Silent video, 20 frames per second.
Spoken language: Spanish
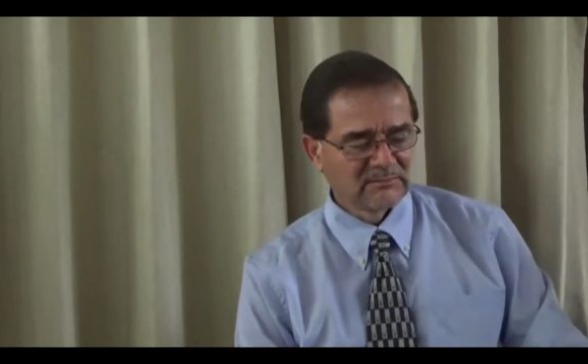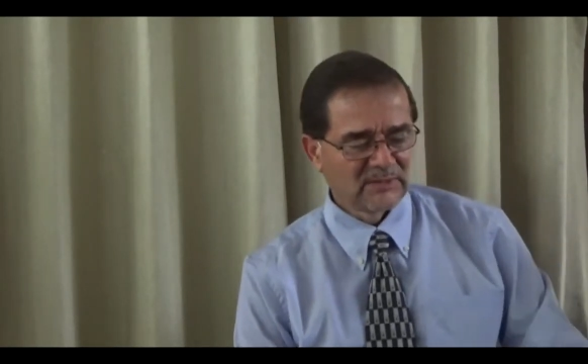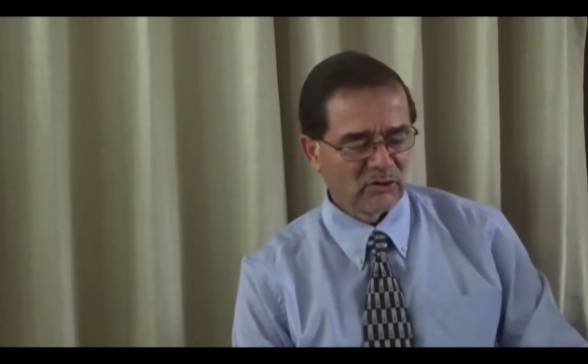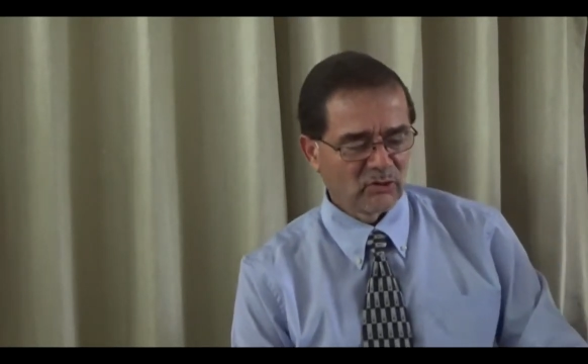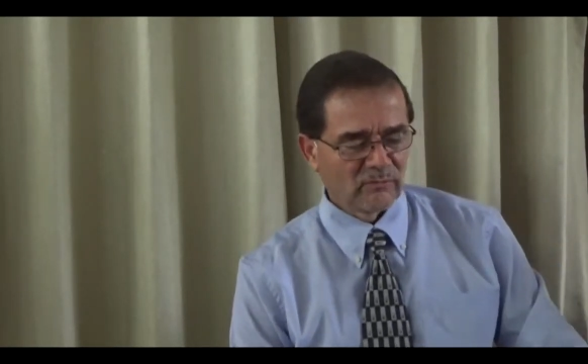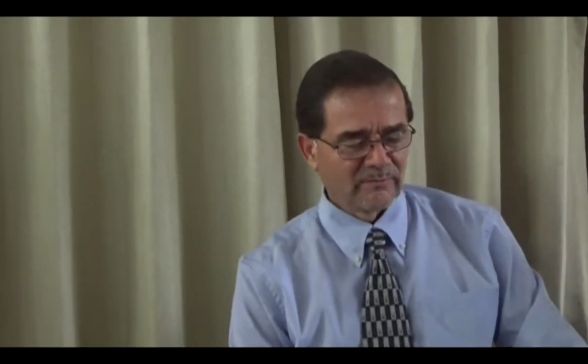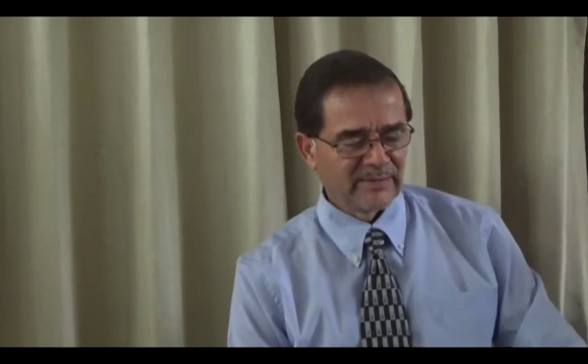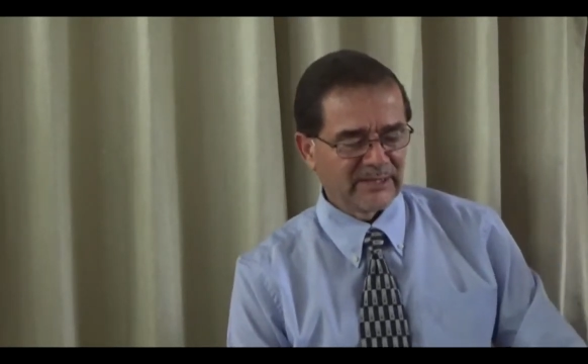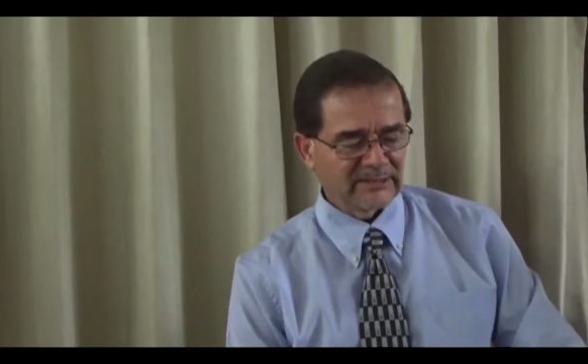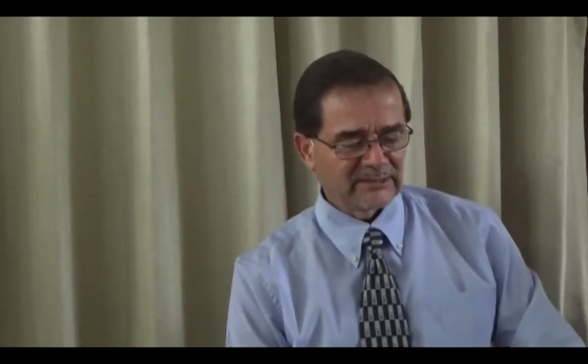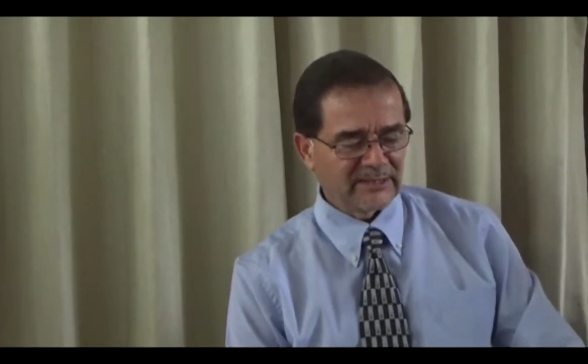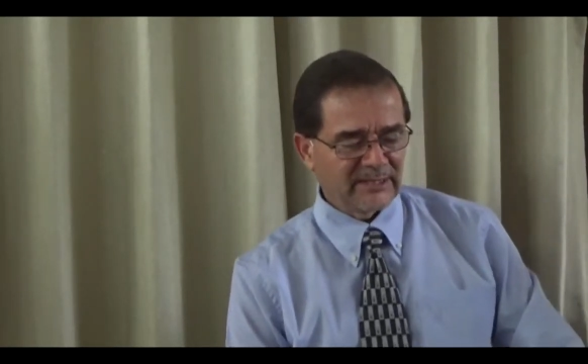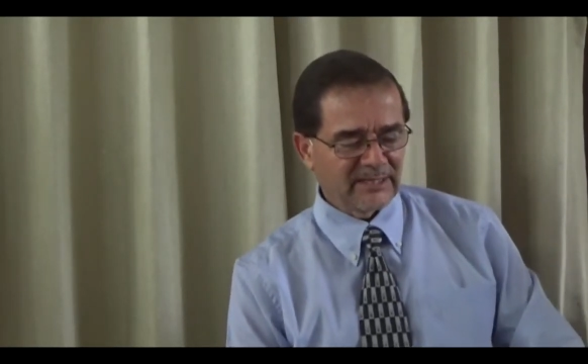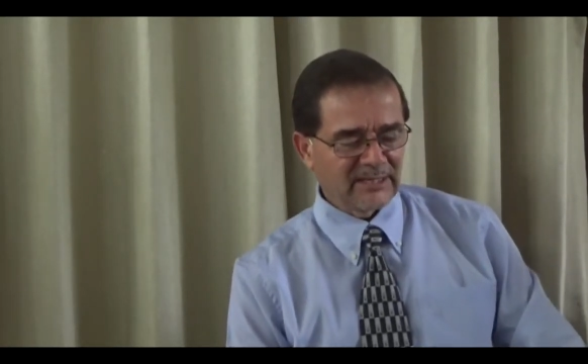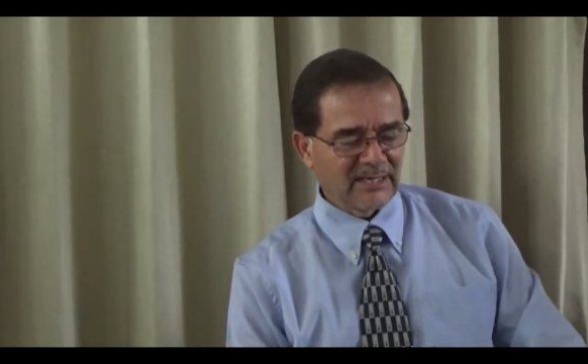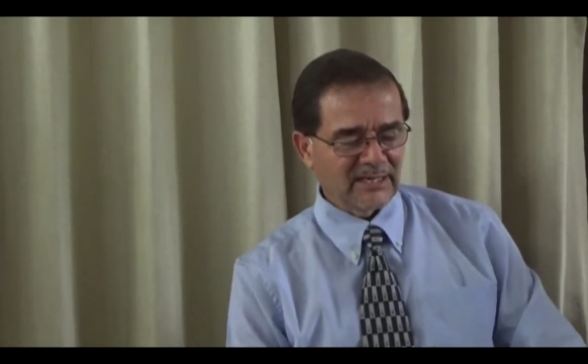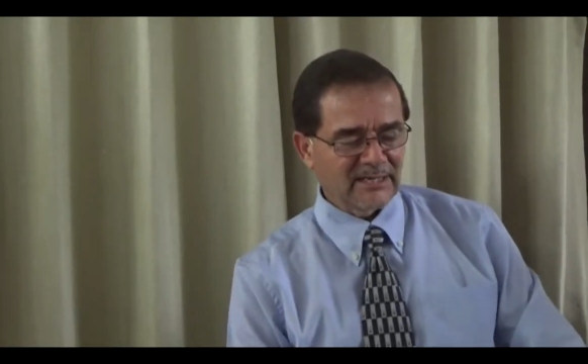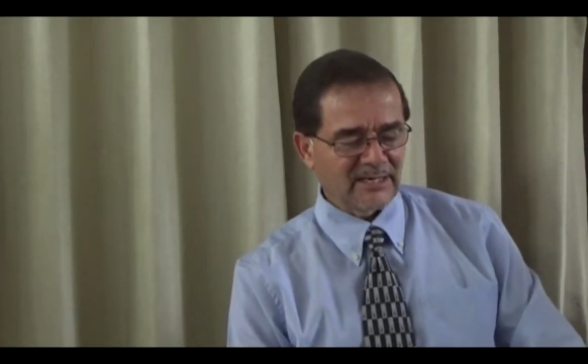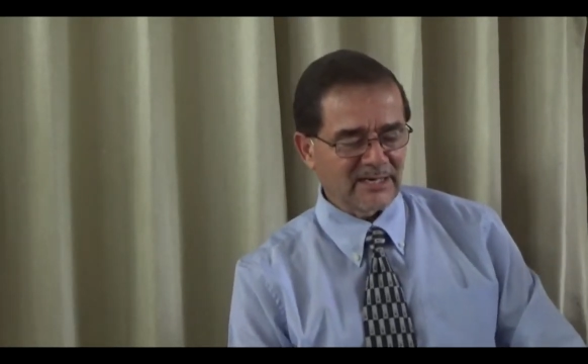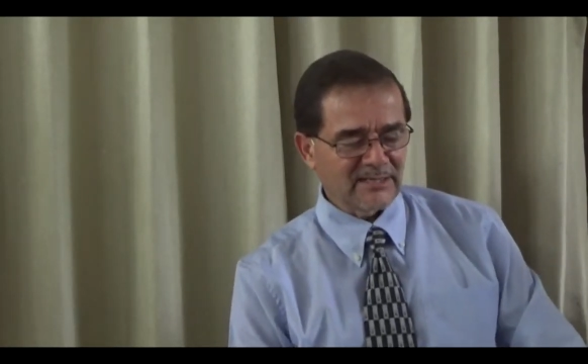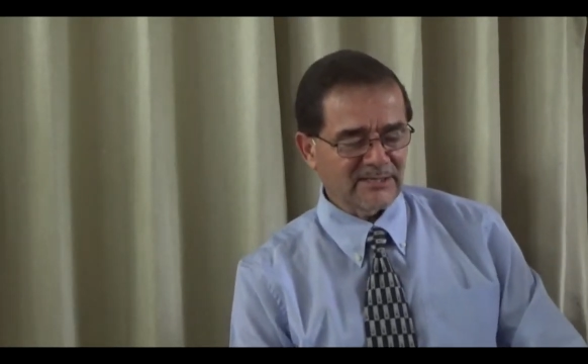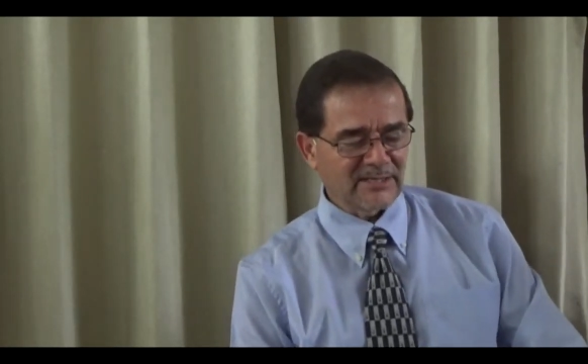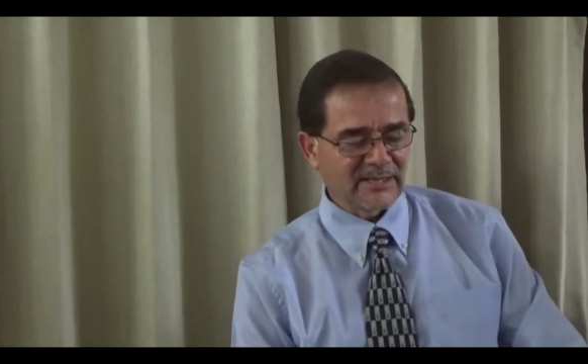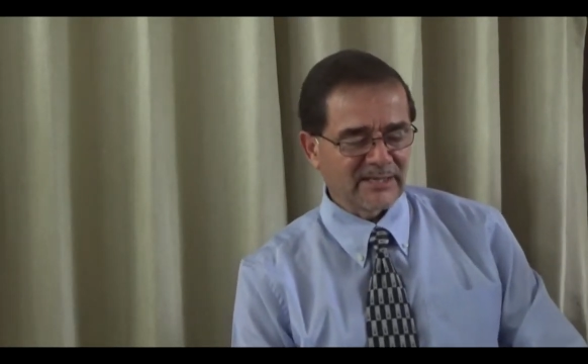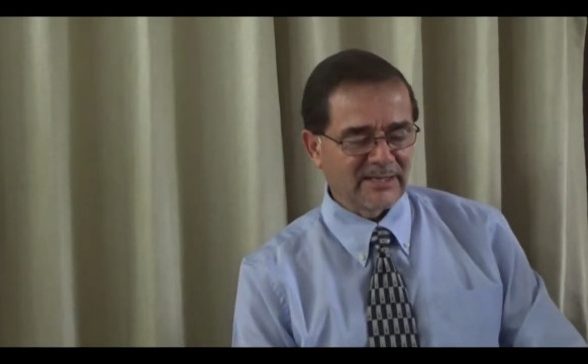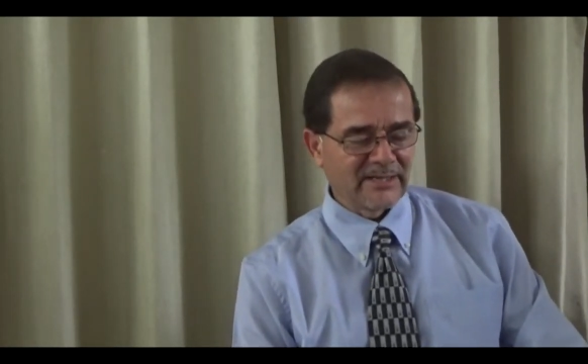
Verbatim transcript: convertir la gracia